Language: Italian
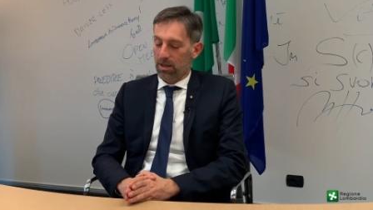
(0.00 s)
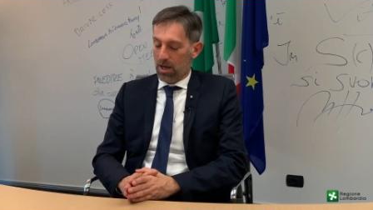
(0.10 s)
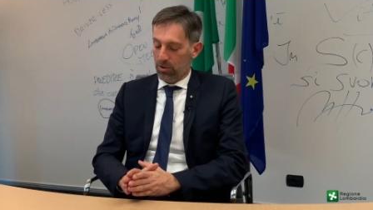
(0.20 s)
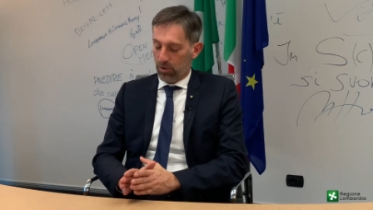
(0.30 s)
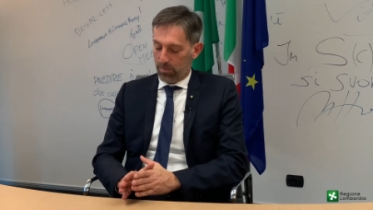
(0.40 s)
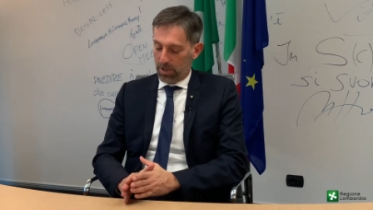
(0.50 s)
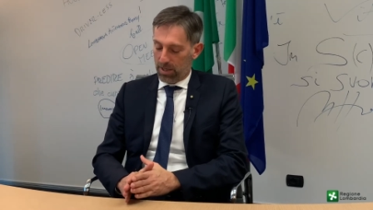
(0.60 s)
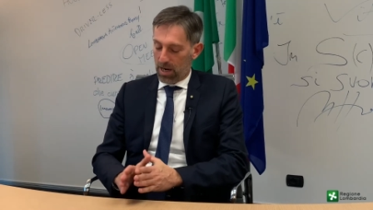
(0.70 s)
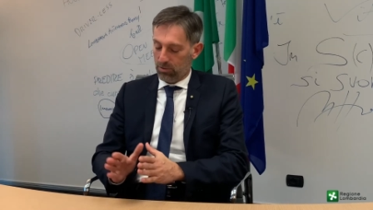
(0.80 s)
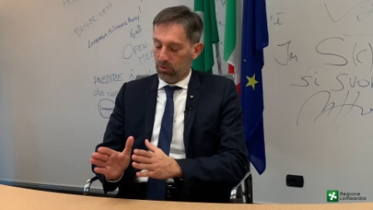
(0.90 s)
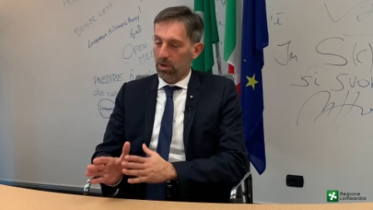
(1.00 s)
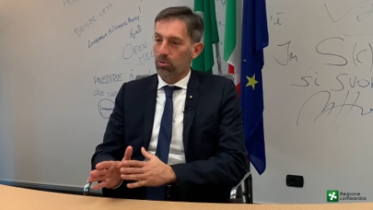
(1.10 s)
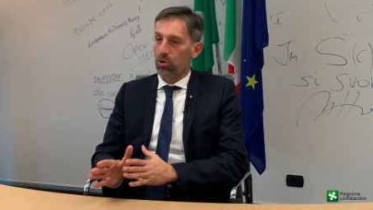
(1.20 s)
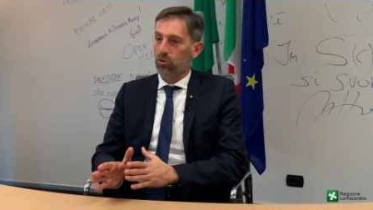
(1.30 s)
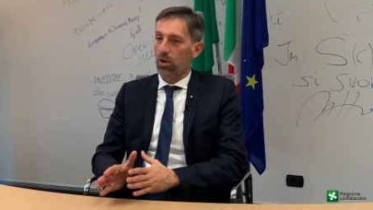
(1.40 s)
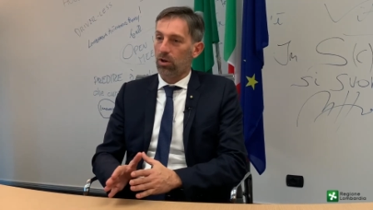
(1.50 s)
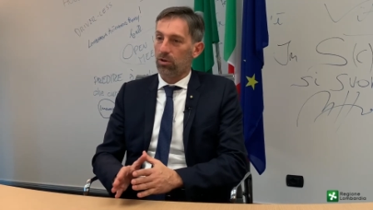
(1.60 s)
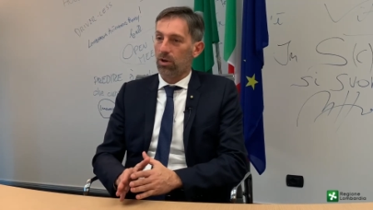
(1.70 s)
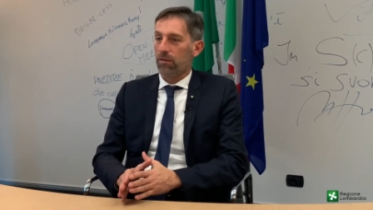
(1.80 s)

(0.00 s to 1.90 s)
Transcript: hanno replicato in laboratorio la